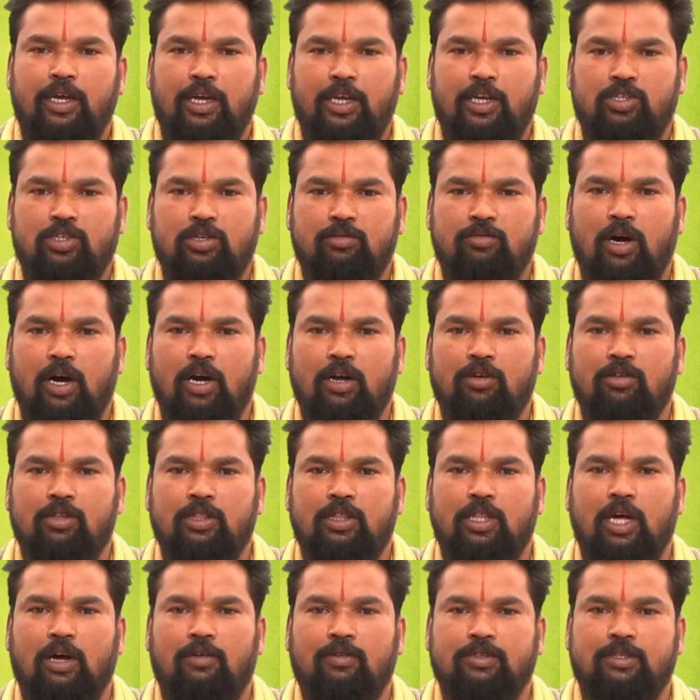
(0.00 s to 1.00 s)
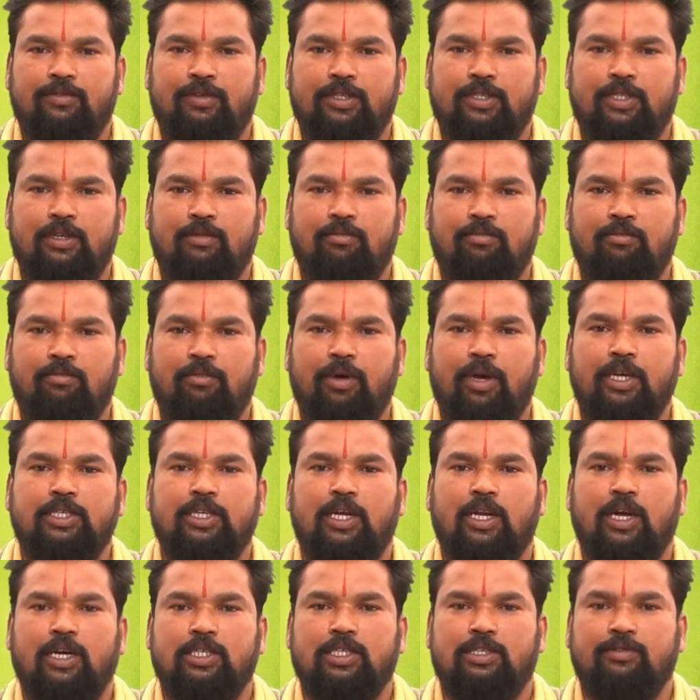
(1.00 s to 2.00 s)
ఈ శుభాకృతనామ సంవత్సరం
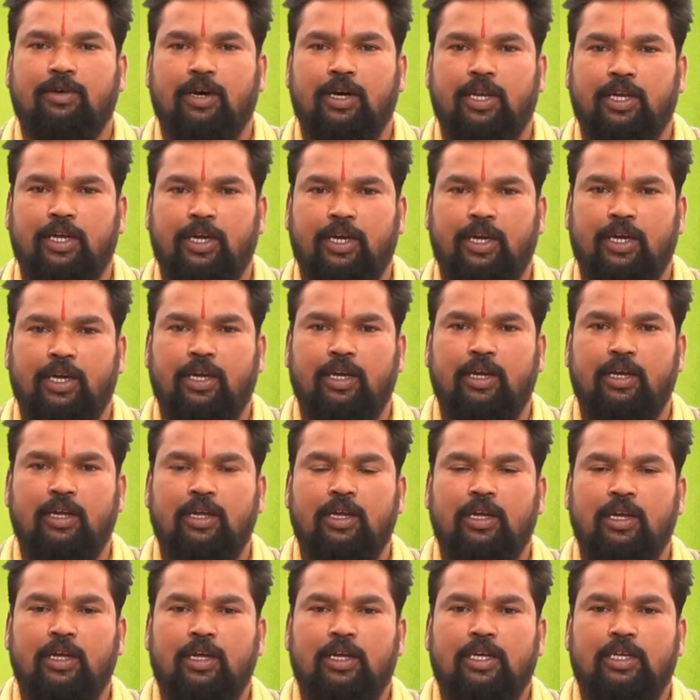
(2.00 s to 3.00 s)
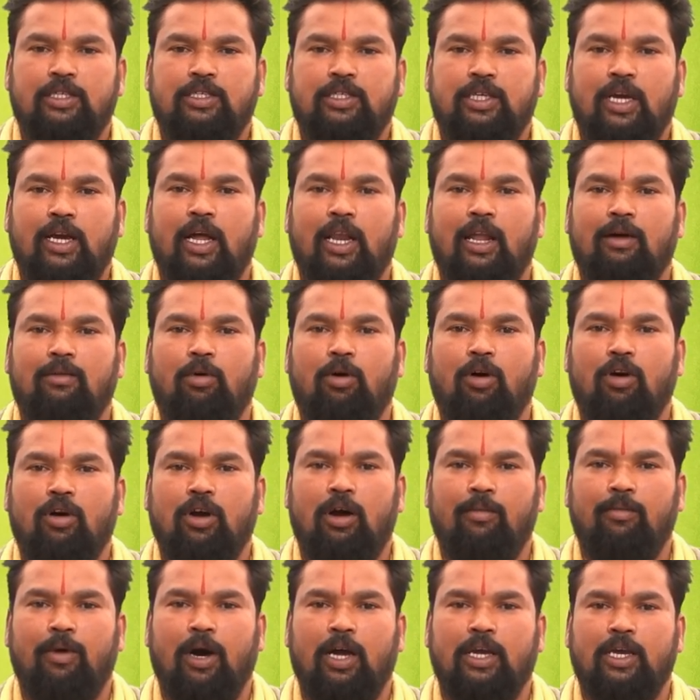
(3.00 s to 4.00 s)
మేషరాశి వారికి సకల
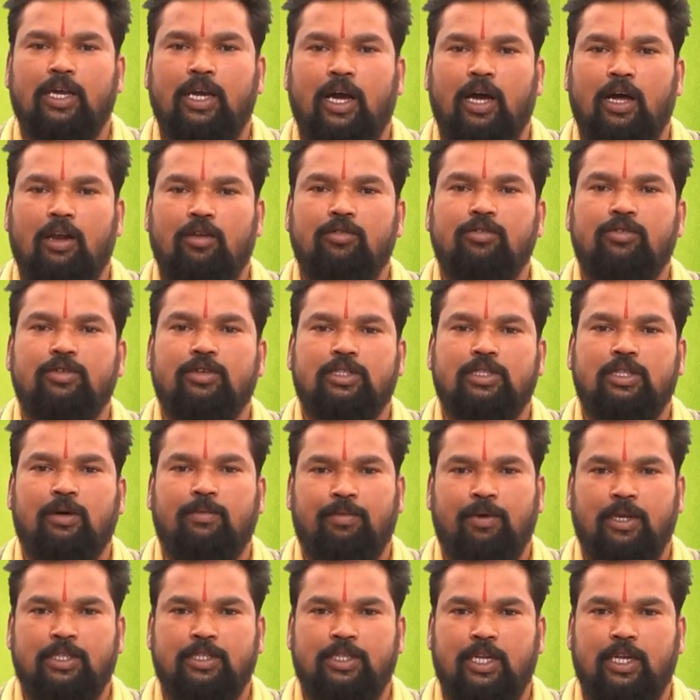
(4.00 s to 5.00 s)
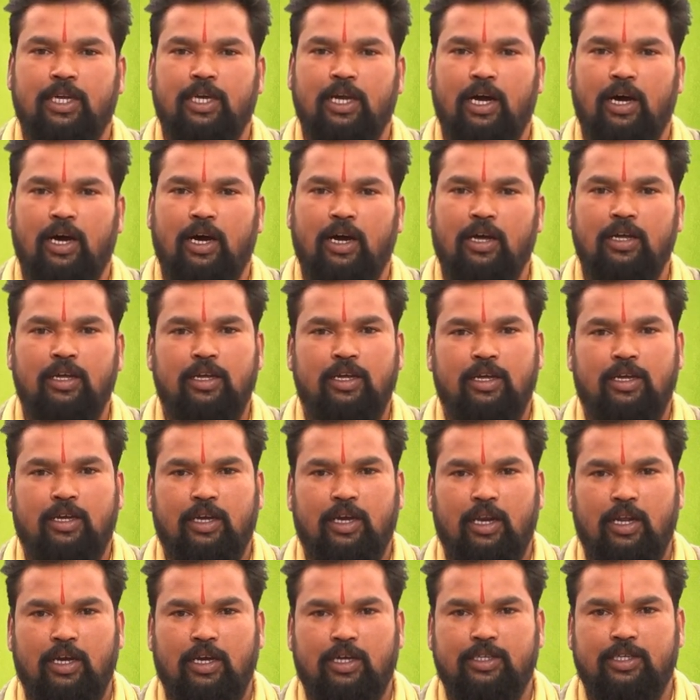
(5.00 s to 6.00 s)
భోగభాగ్యాలు తప్పనిసరిగా
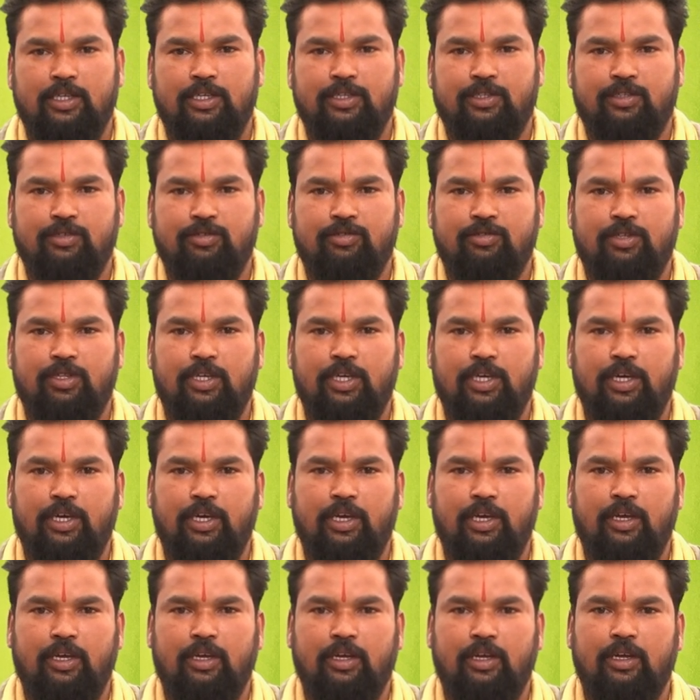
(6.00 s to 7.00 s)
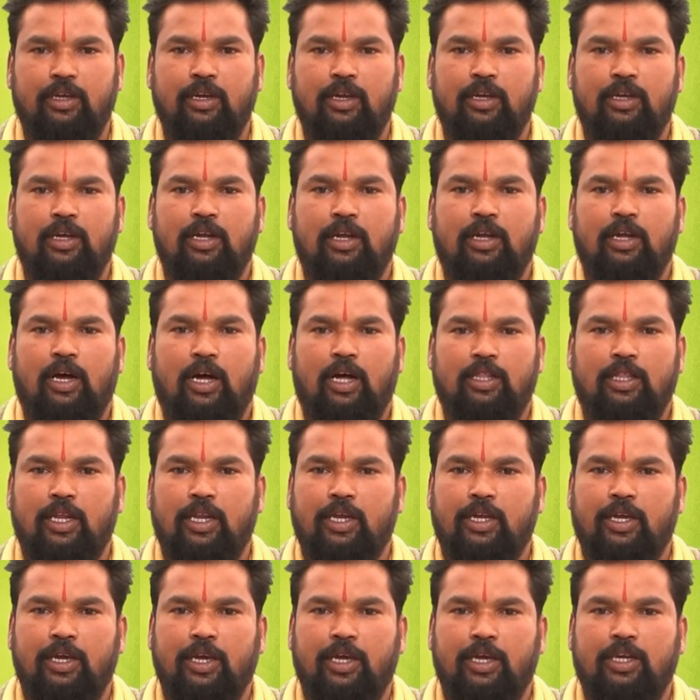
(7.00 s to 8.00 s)
కలగజేస్తుంది
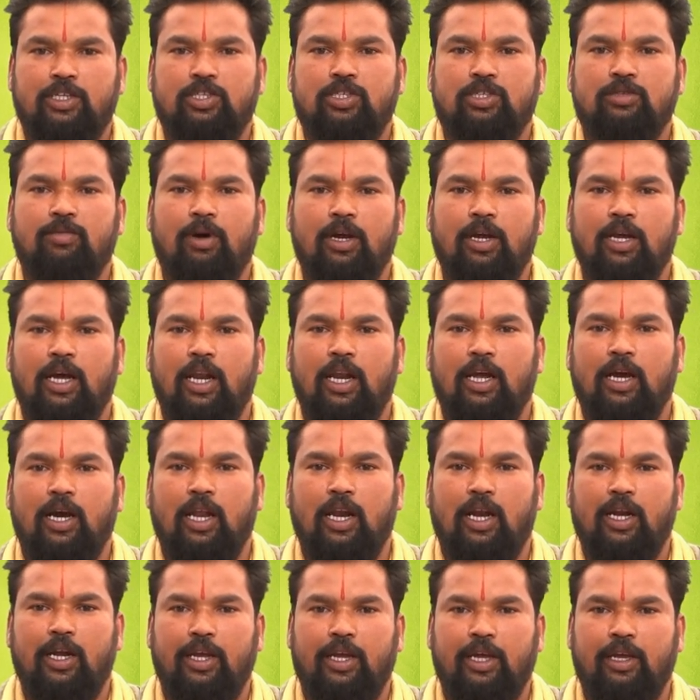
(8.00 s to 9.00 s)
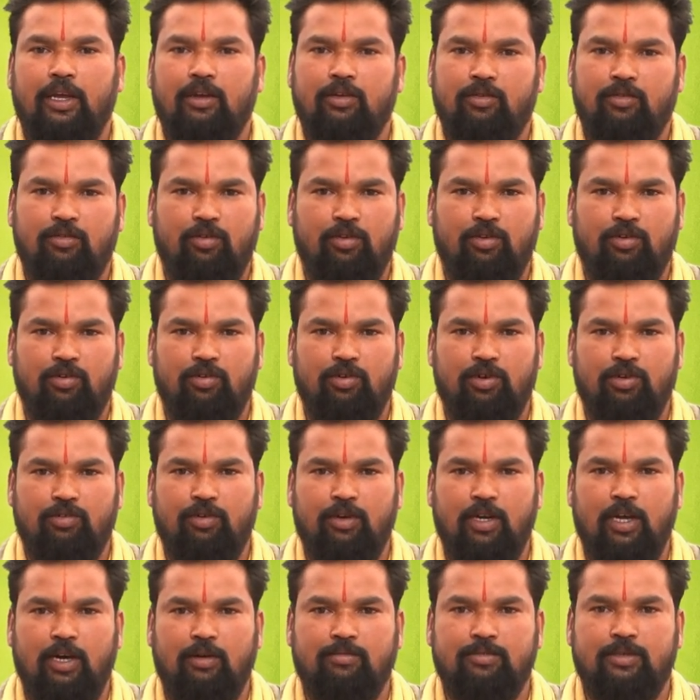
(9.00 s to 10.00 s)
అందరికీ శుభం కలగాలని కోరుకుంటూ
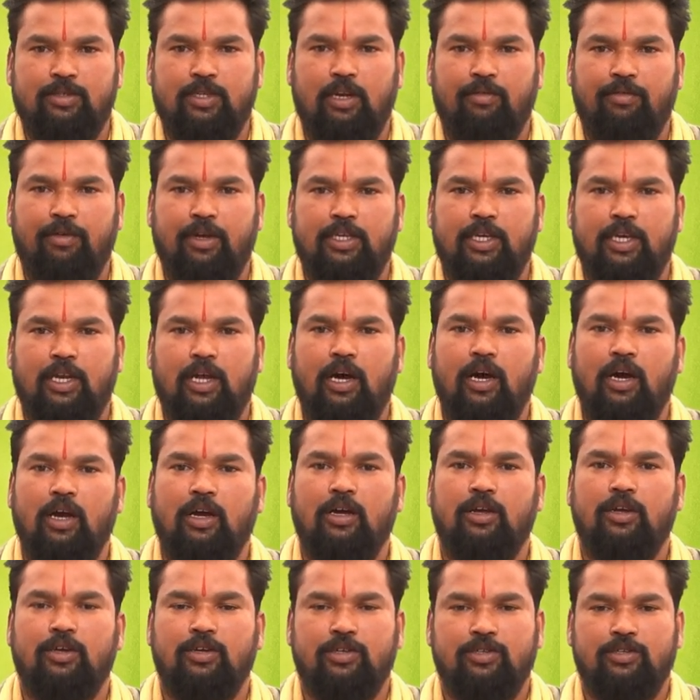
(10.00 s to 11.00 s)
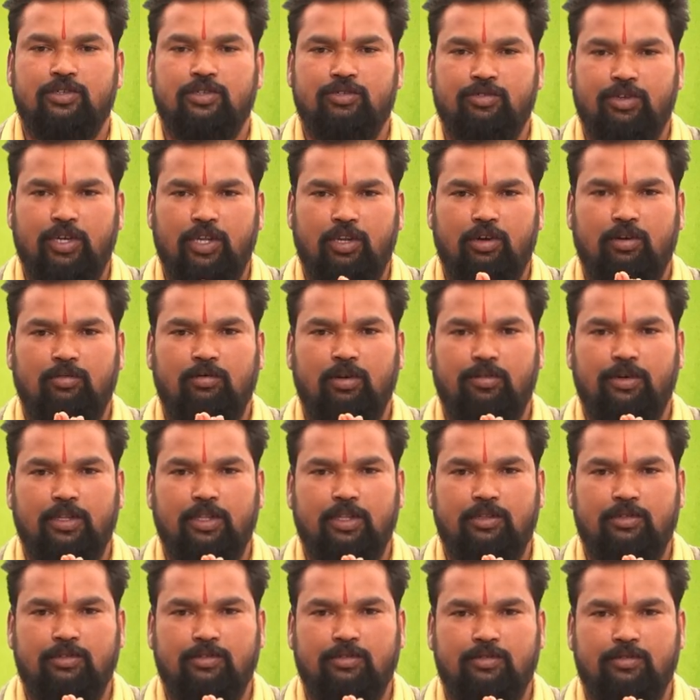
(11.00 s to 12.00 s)
ఉన్నాం సర్వేజన
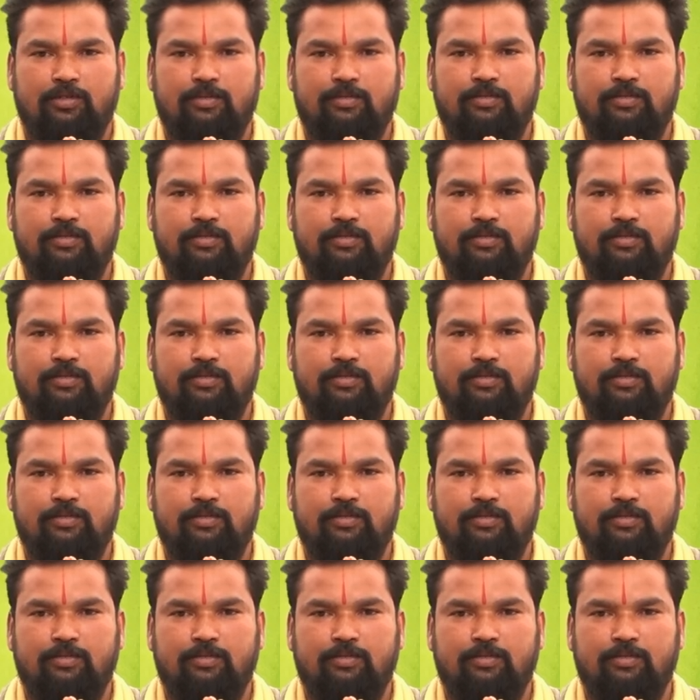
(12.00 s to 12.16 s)
సుఖినోభవంతు